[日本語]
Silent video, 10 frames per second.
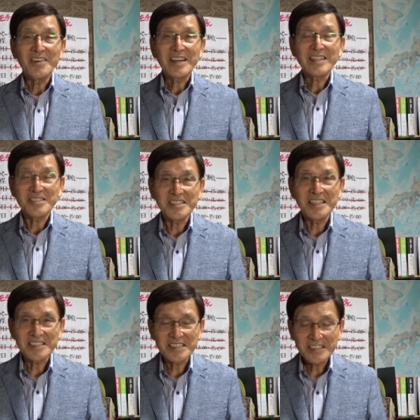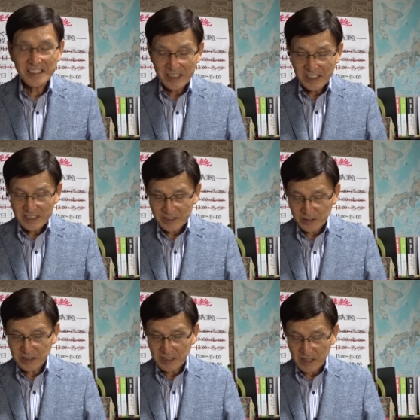決意です
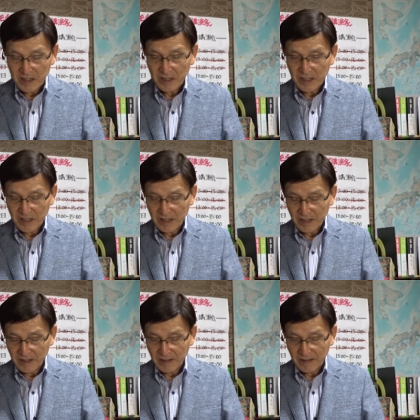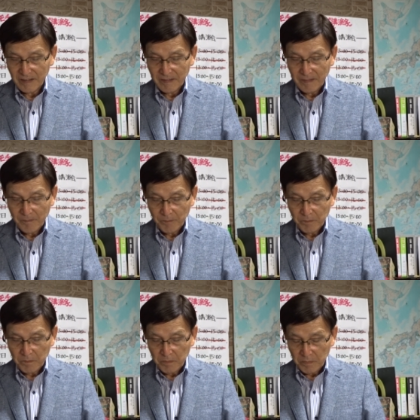そして、
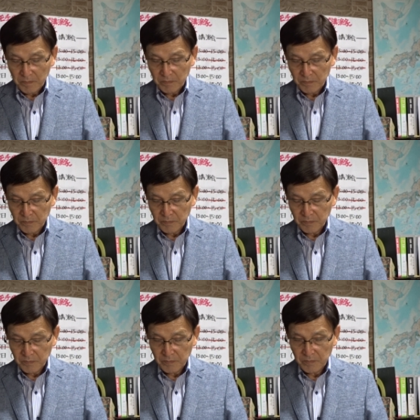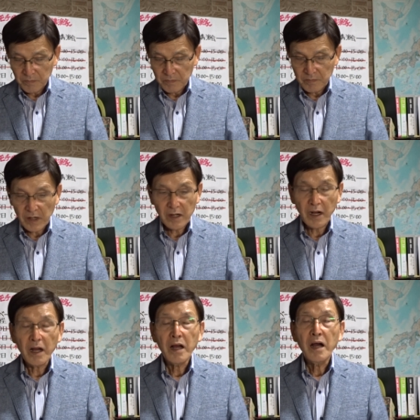えー、うんなん
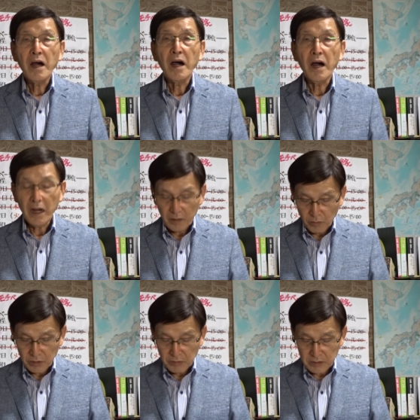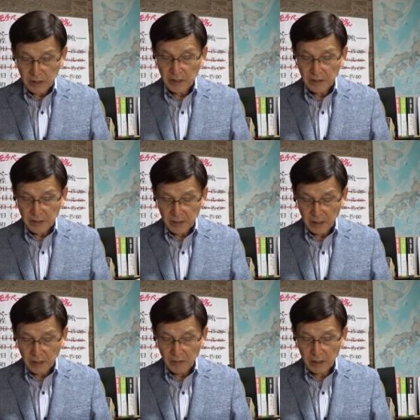かあこれ年齢
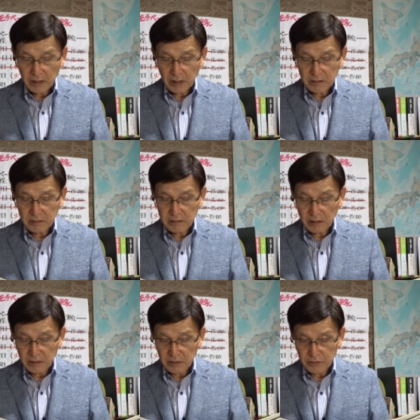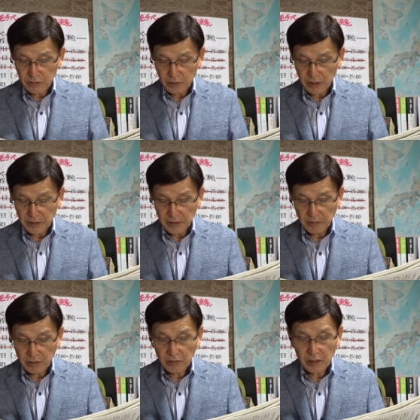が若かったですよね年
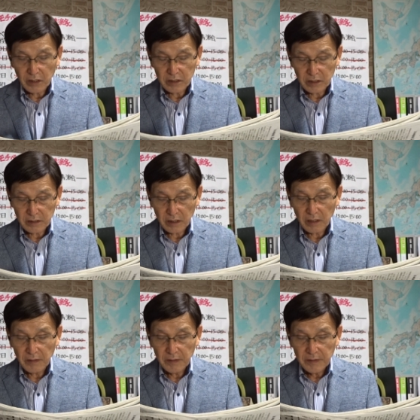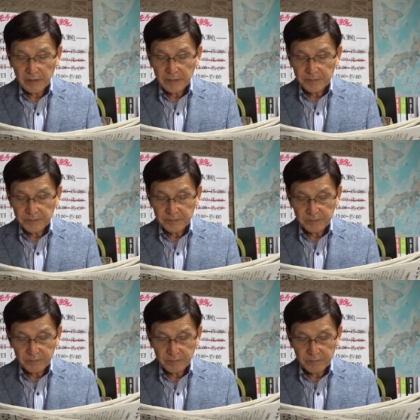齢はどこに書いてあったか
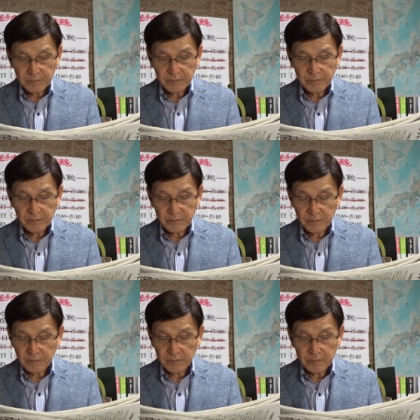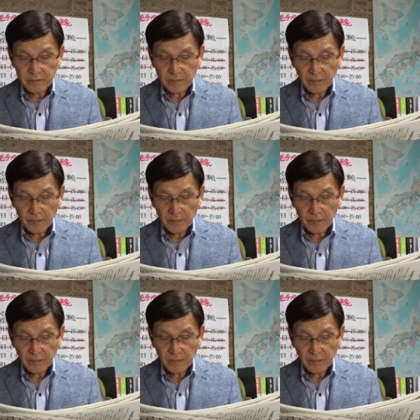うん